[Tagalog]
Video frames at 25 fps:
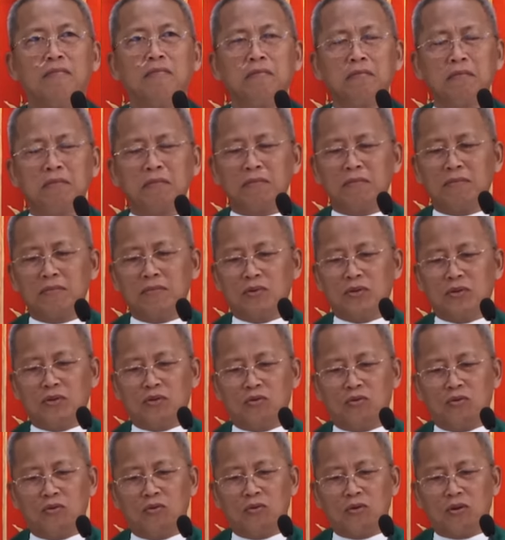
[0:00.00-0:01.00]
Mm,
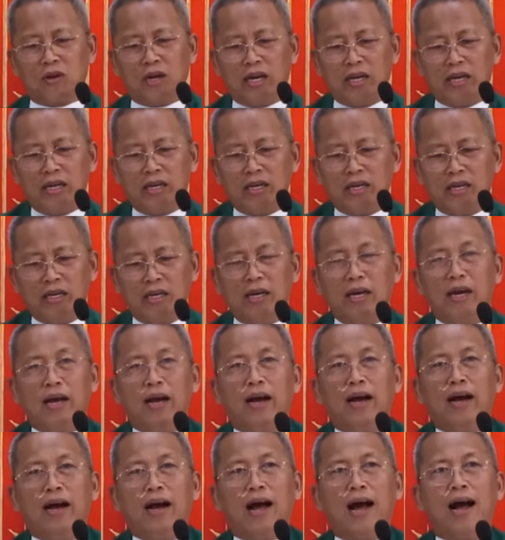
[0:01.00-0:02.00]
dugay.
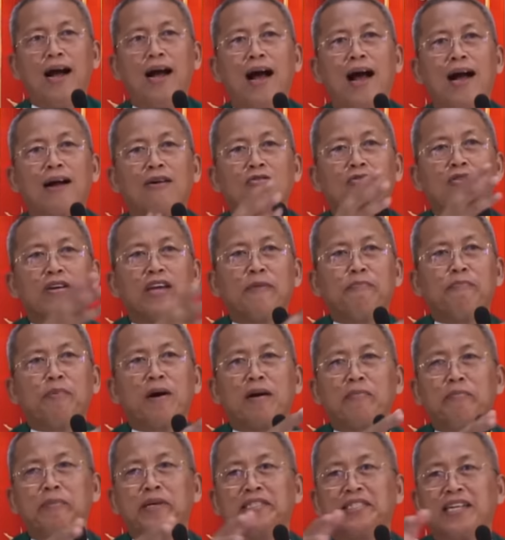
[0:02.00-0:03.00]
Ang akong
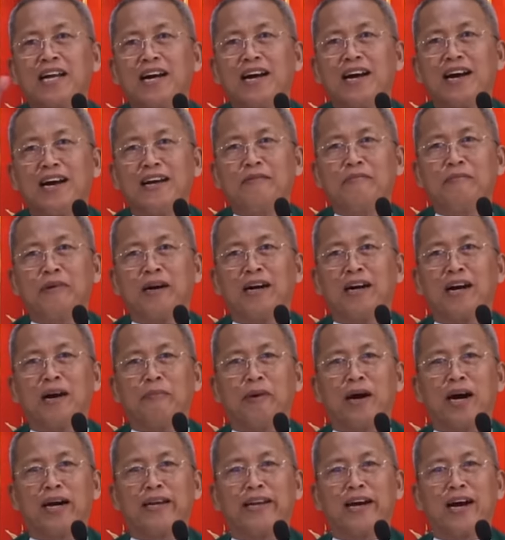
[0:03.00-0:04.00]
gipangmisahan ba
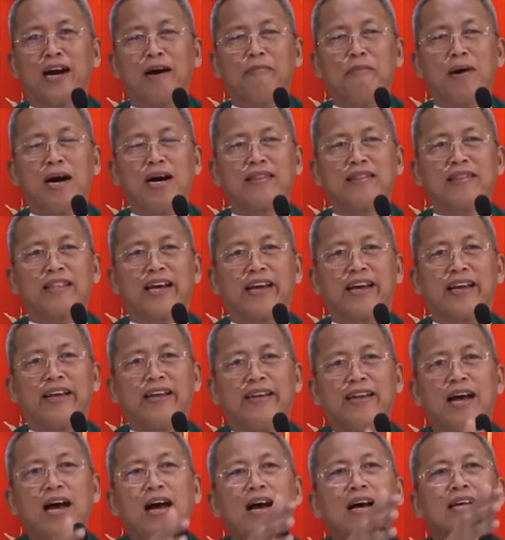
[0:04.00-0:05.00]
nga mga
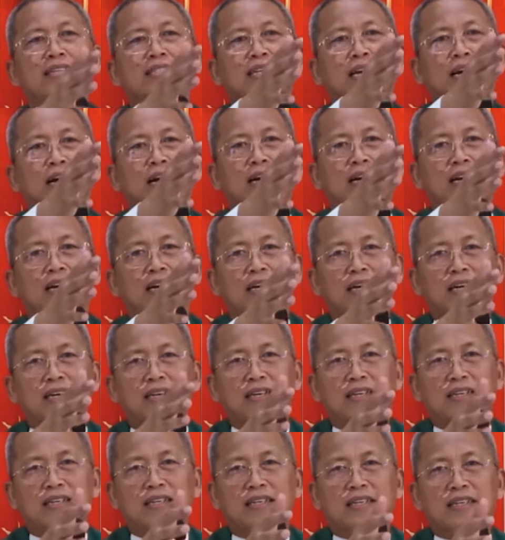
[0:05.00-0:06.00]
nangamatay na asa
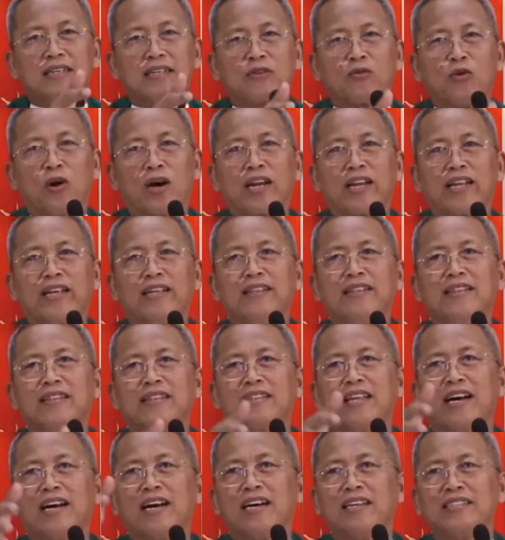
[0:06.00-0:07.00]

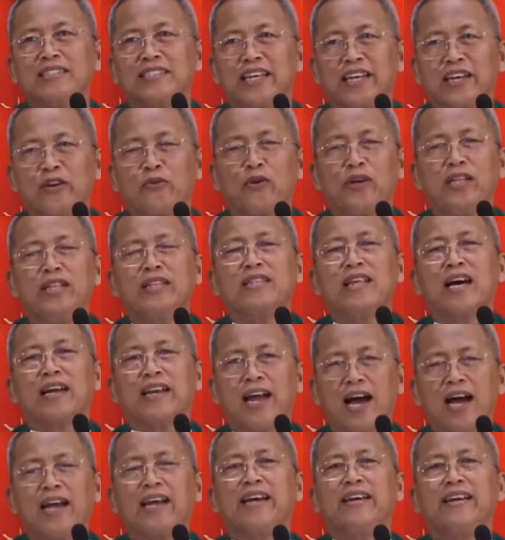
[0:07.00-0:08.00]
40,
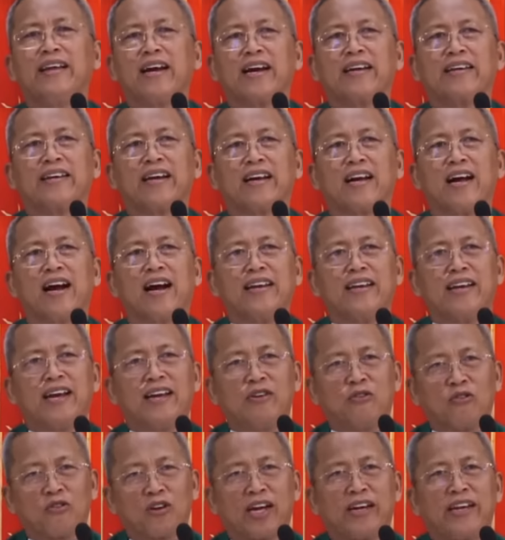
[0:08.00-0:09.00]
50 na agi
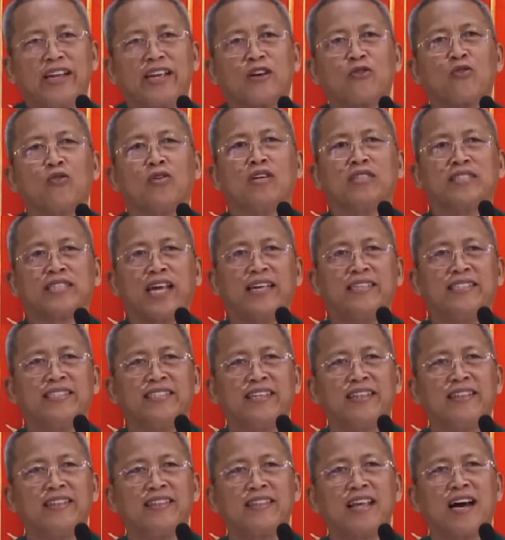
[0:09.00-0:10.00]
kadaghanan o kaning
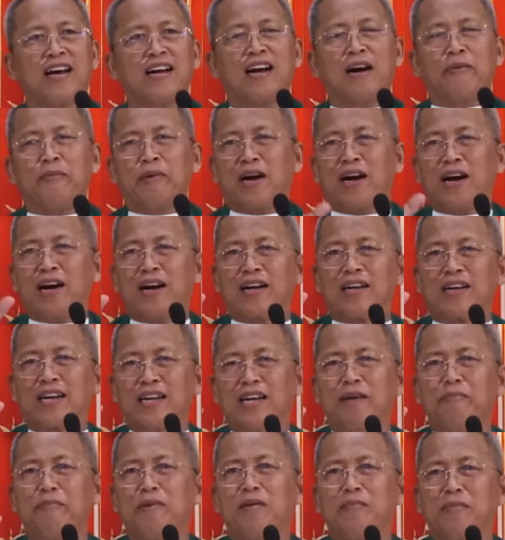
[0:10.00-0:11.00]
60 nga mga
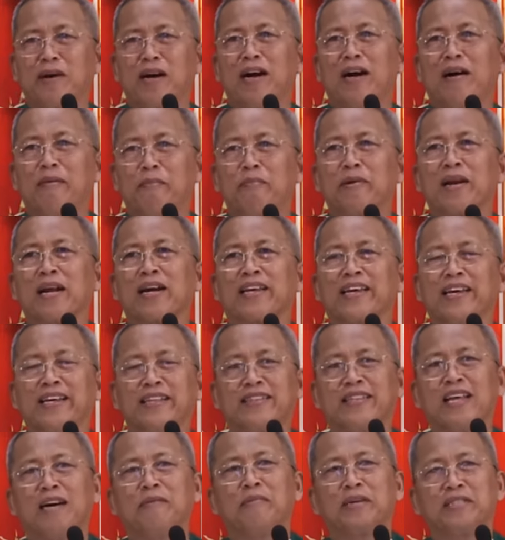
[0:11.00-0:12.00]
kanabang mga
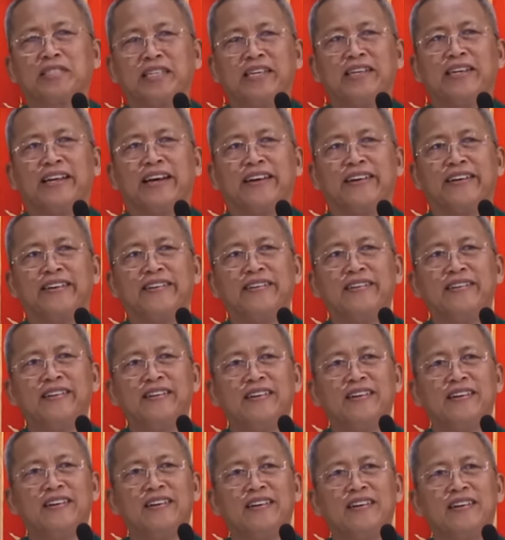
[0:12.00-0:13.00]
brakita bas edad